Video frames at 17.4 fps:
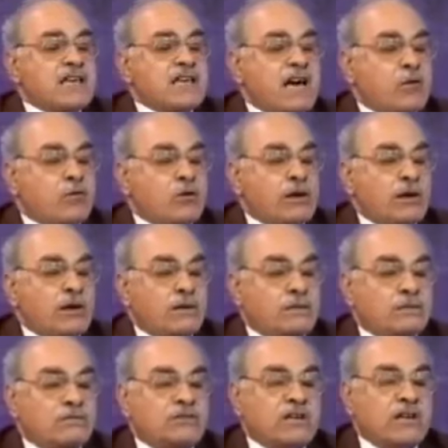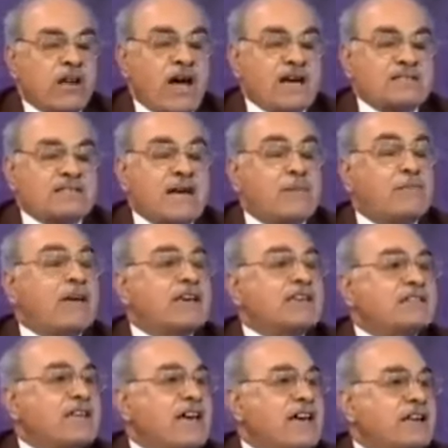جداول دراسة
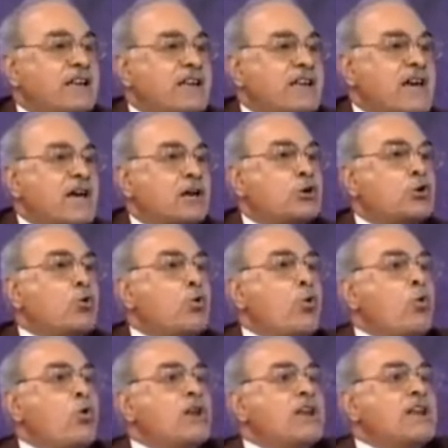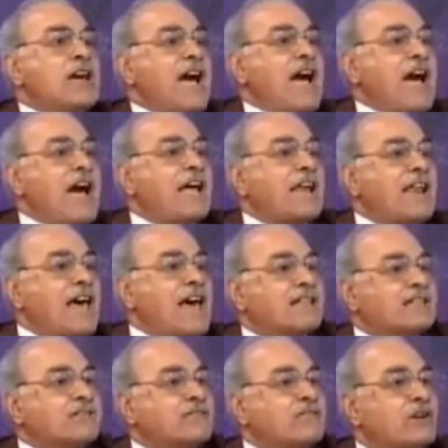ميدانية لكل
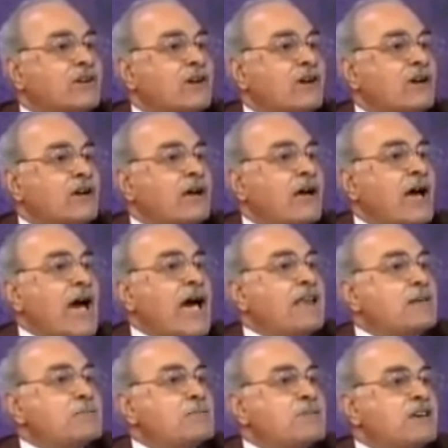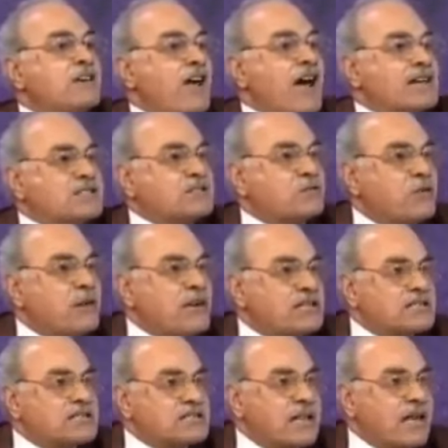حالات الميراث في
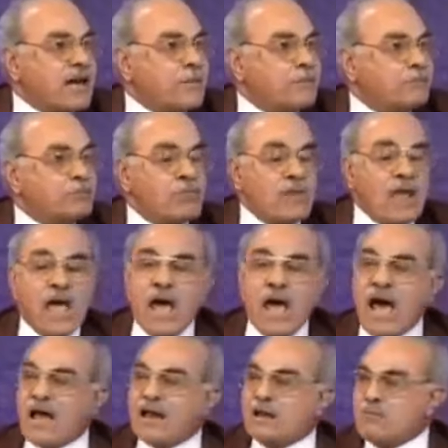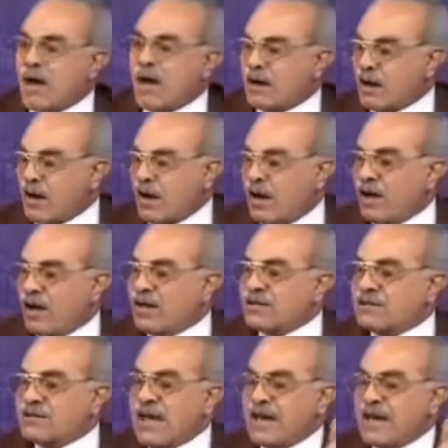الإسلام المرأة
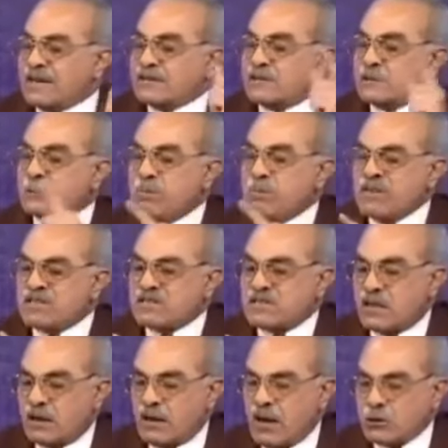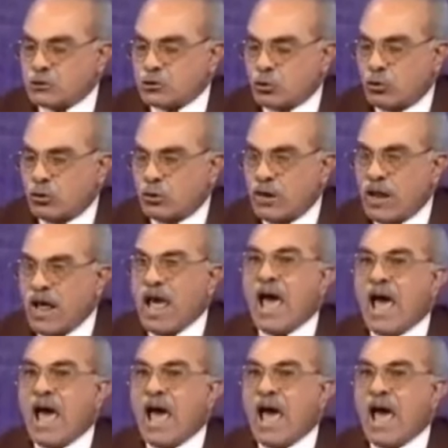ترث مثل الرجل